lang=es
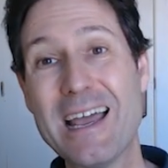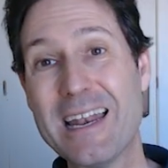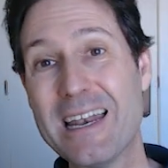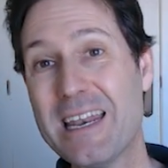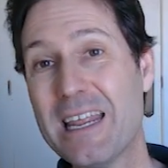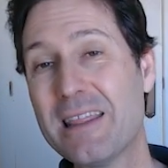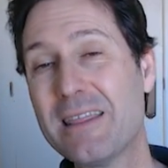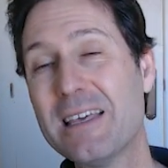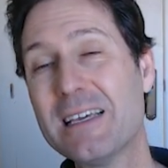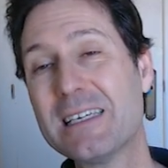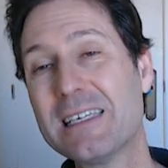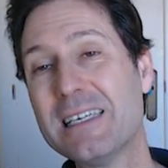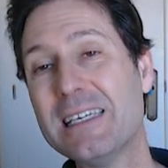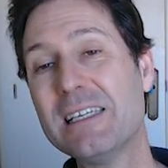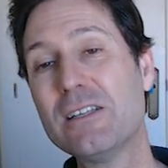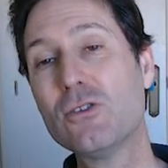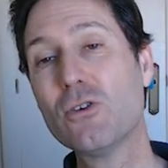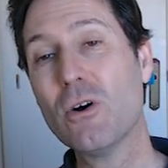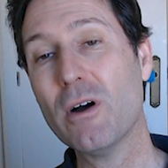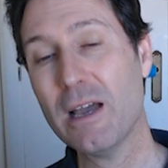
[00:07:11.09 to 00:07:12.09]

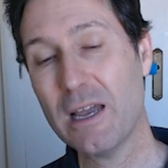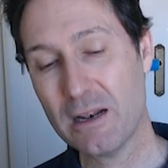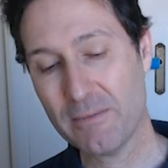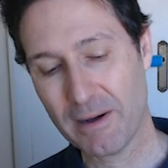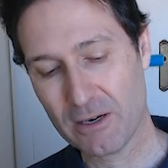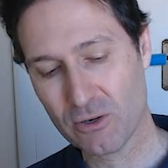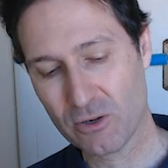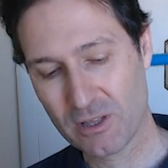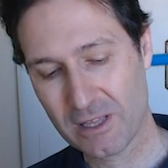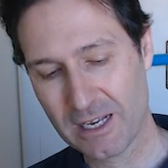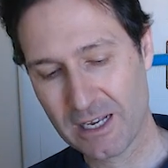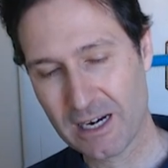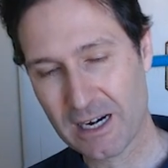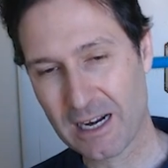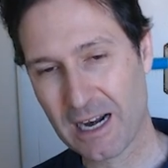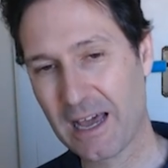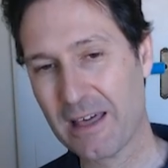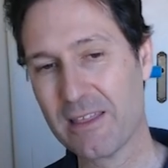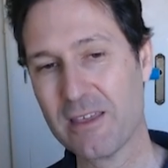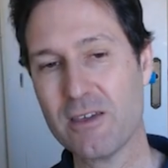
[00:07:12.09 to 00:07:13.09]
necesito el valor del
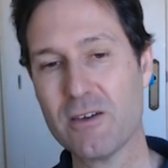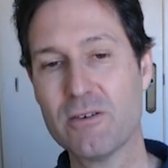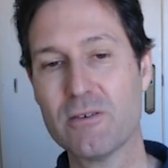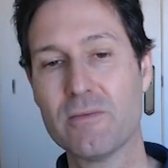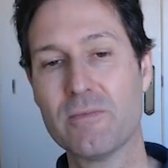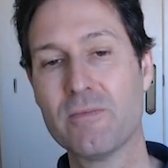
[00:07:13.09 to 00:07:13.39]
radio.